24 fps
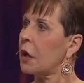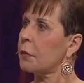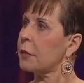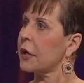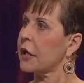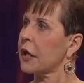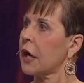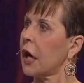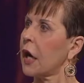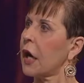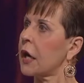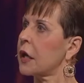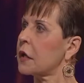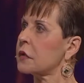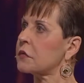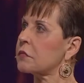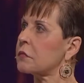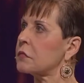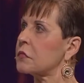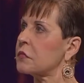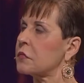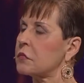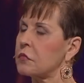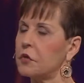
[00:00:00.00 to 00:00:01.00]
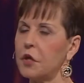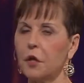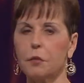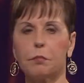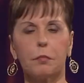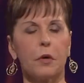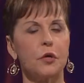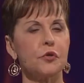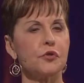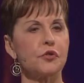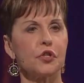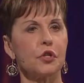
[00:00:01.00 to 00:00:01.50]
Aynı zamanda
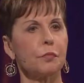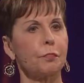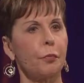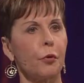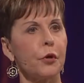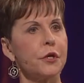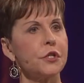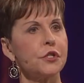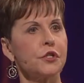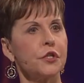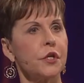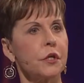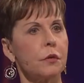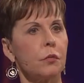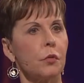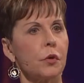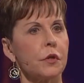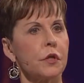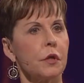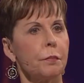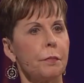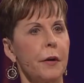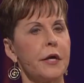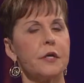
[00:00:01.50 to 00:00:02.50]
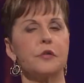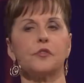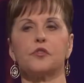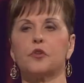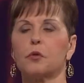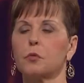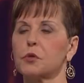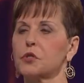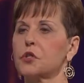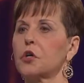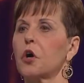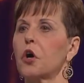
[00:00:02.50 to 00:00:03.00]
öğretim üyesiydim. İncil
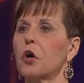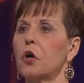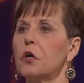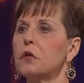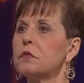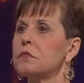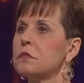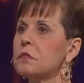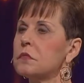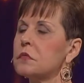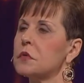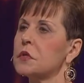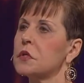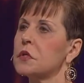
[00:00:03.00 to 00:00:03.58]
okulunda ders